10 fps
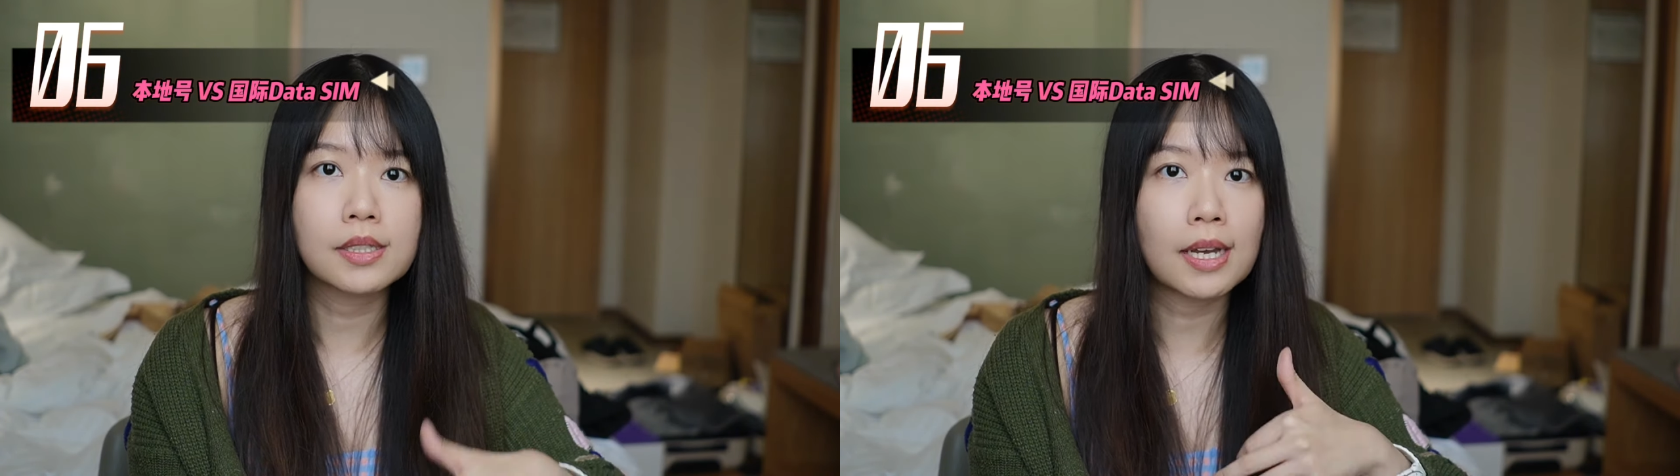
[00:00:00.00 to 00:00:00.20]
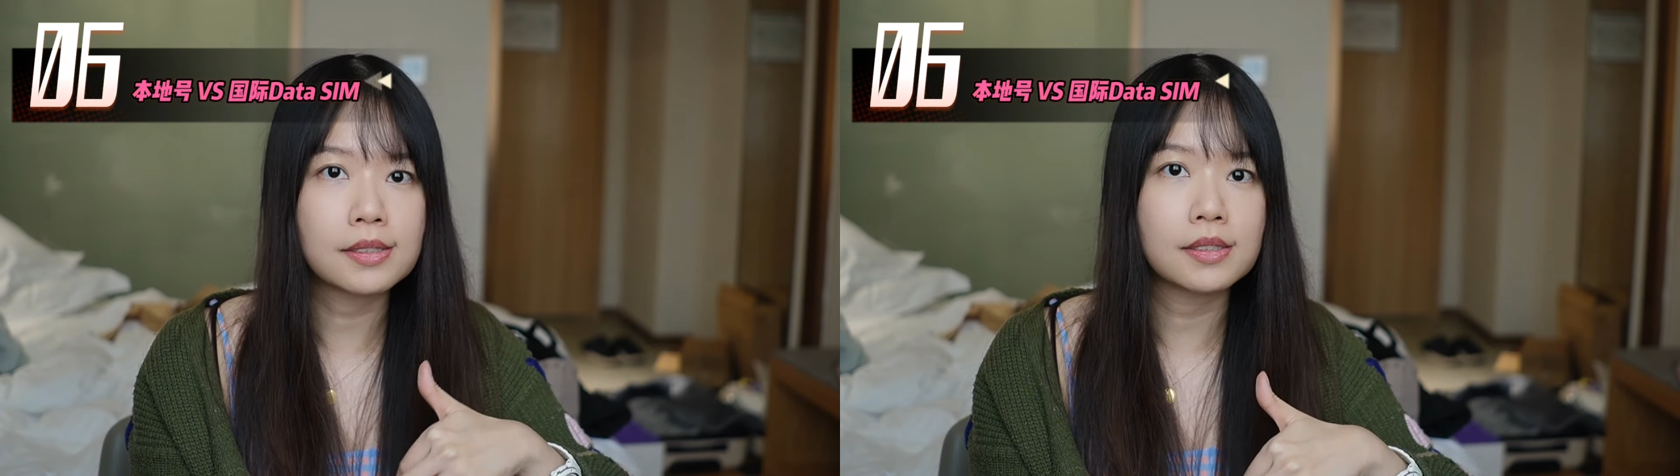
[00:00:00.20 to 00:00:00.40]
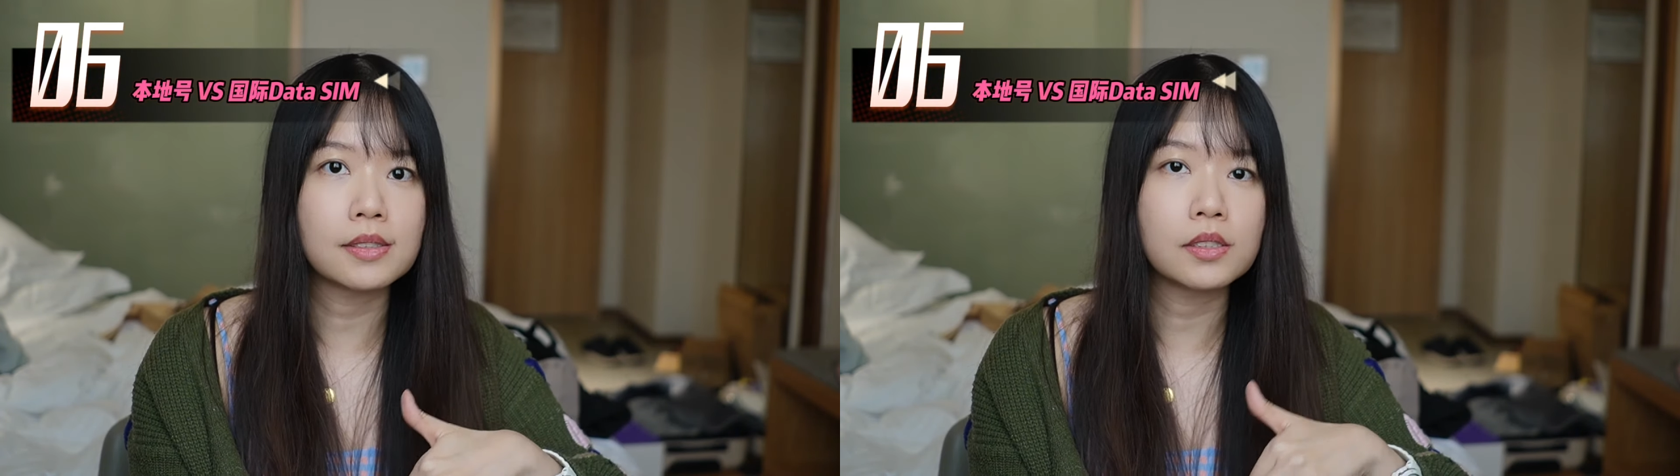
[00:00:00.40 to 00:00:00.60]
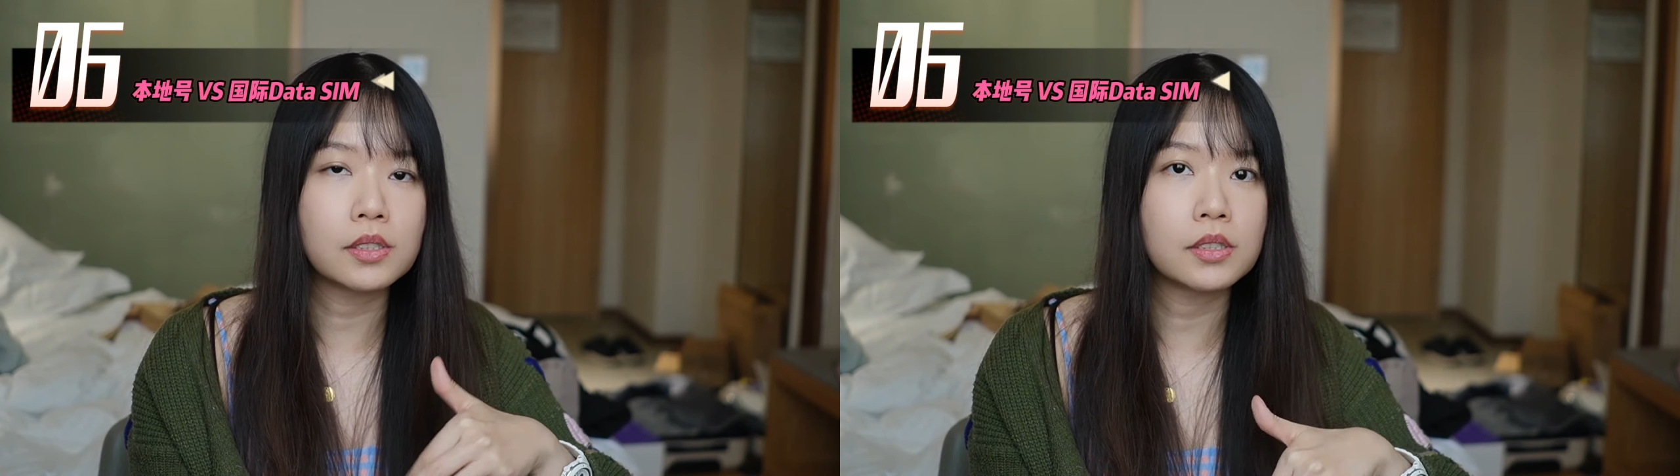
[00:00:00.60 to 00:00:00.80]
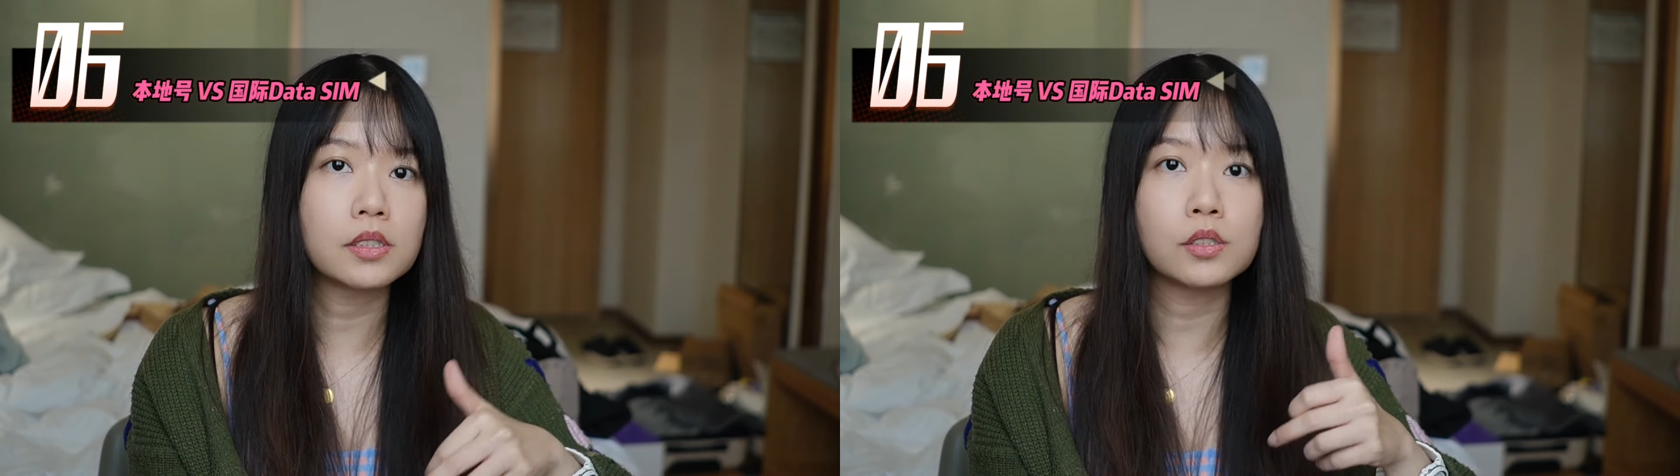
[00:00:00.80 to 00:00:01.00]
它只能
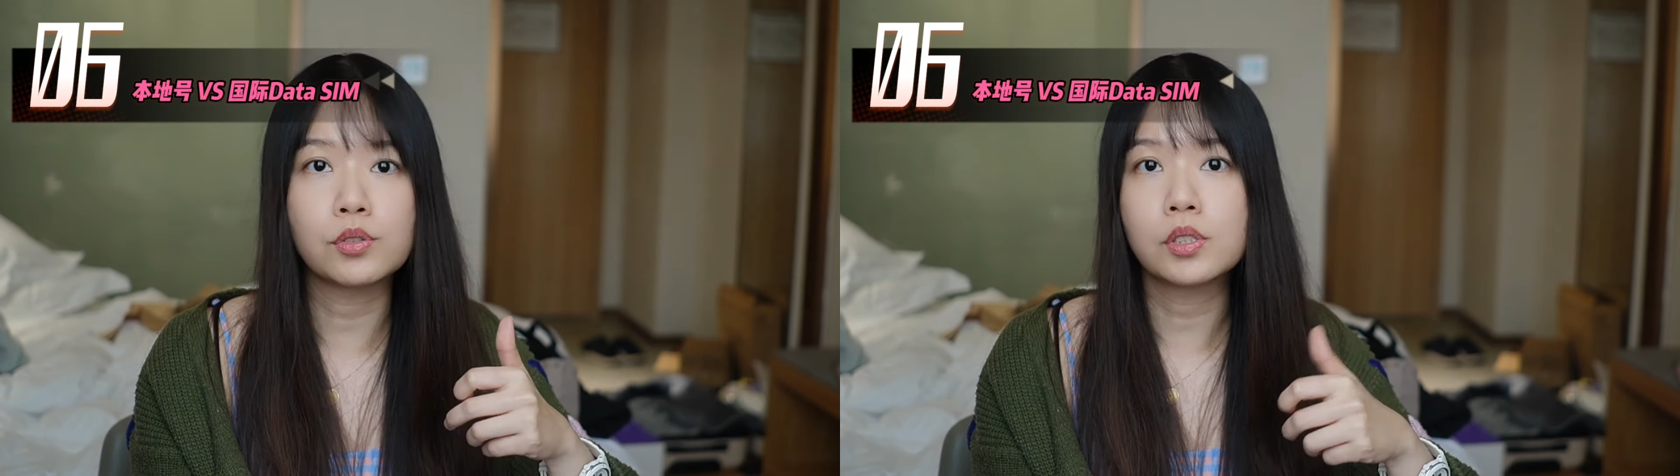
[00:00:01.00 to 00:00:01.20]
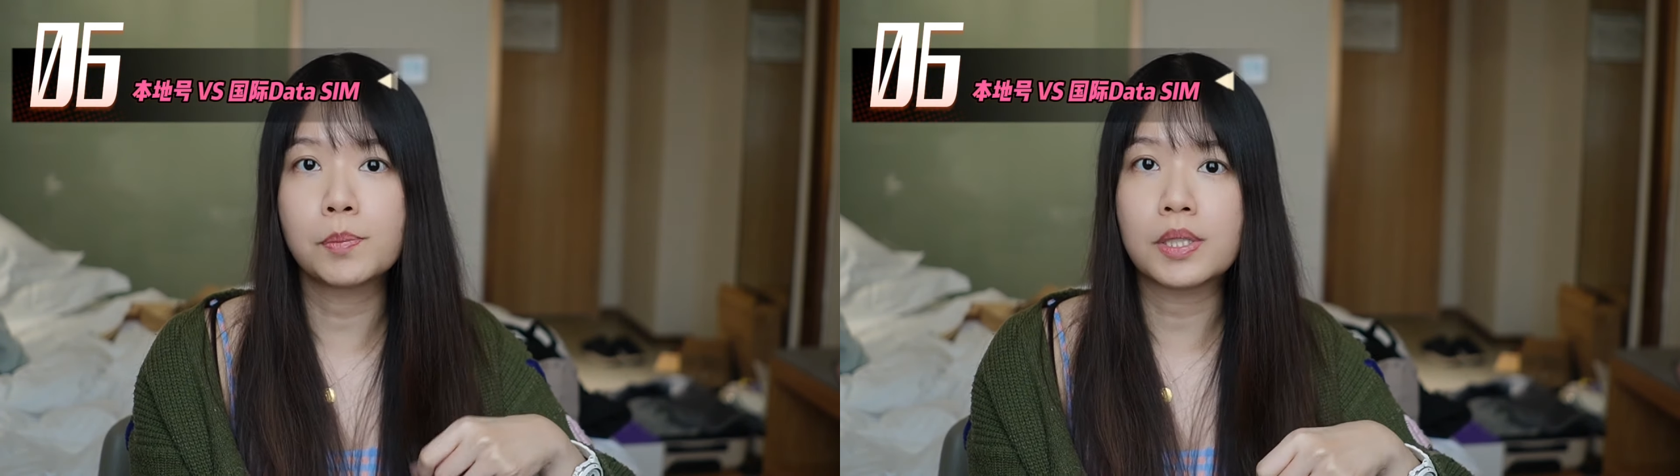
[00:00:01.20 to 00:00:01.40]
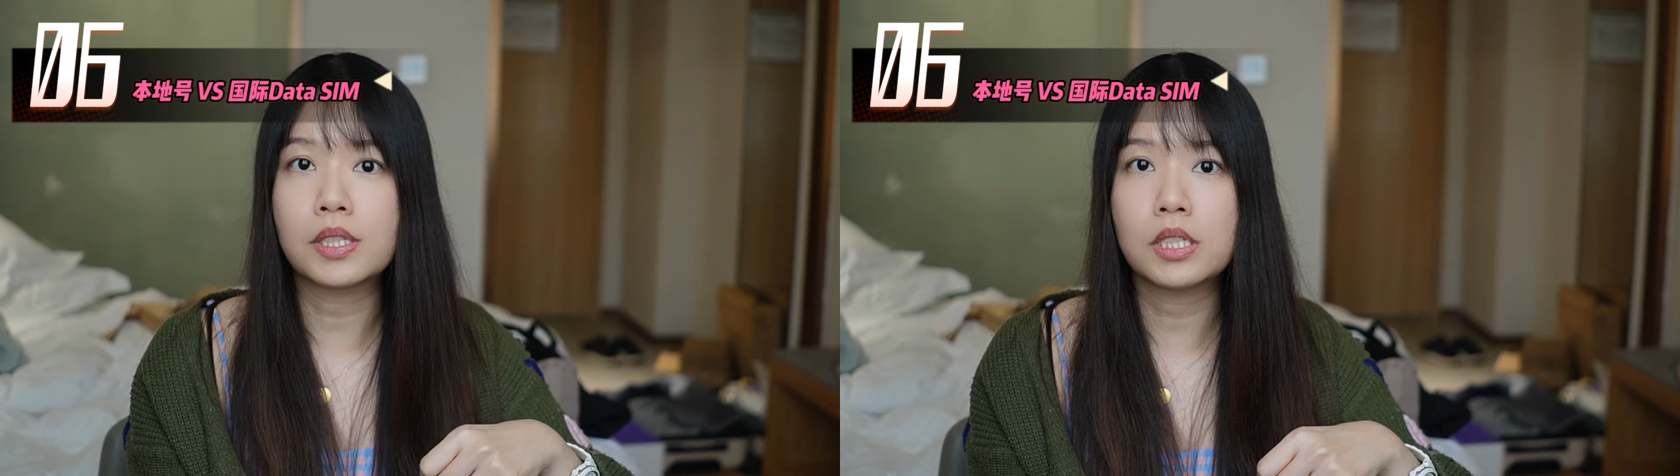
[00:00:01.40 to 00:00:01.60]
支持就是本